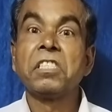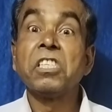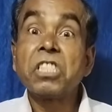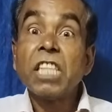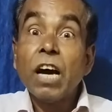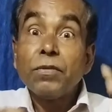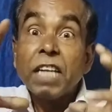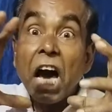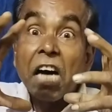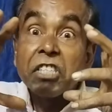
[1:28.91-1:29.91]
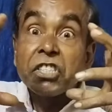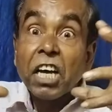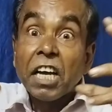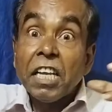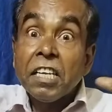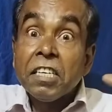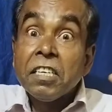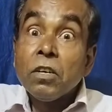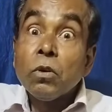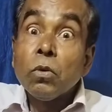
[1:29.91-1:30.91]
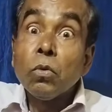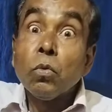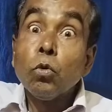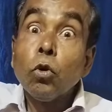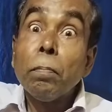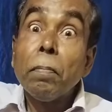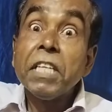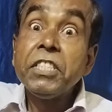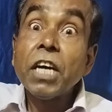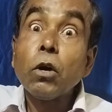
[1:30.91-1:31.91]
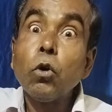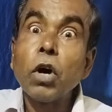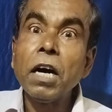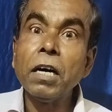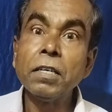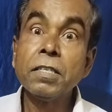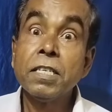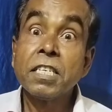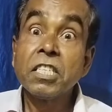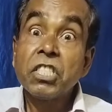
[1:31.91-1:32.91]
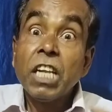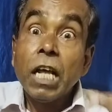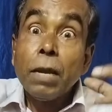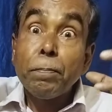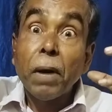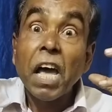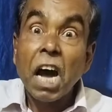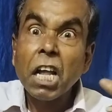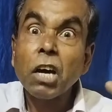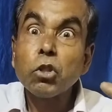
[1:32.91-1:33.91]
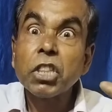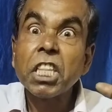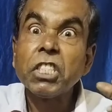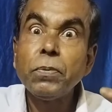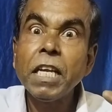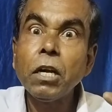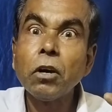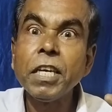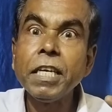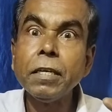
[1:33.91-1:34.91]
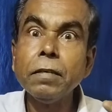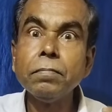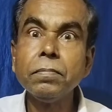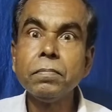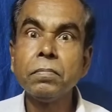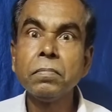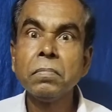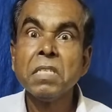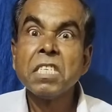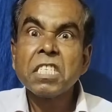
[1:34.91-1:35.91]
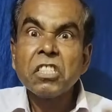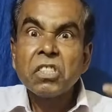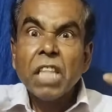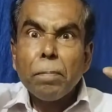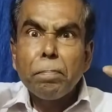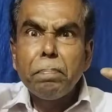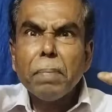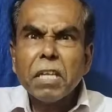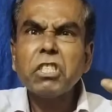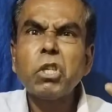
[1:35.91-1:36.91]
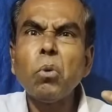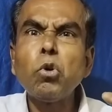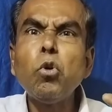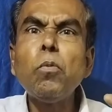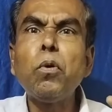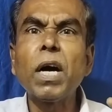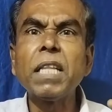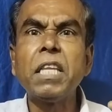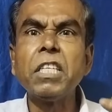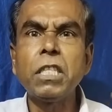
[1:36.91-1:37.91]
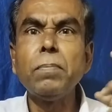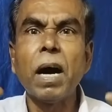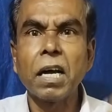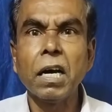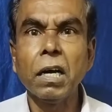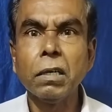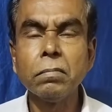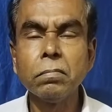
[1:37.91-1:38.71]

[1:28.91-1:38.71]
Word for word: कितना विनाशकारी वो मंजर होगा कितनी भयानक तस्वीर होगी कितना विभत्स रूप होगा धरती मां का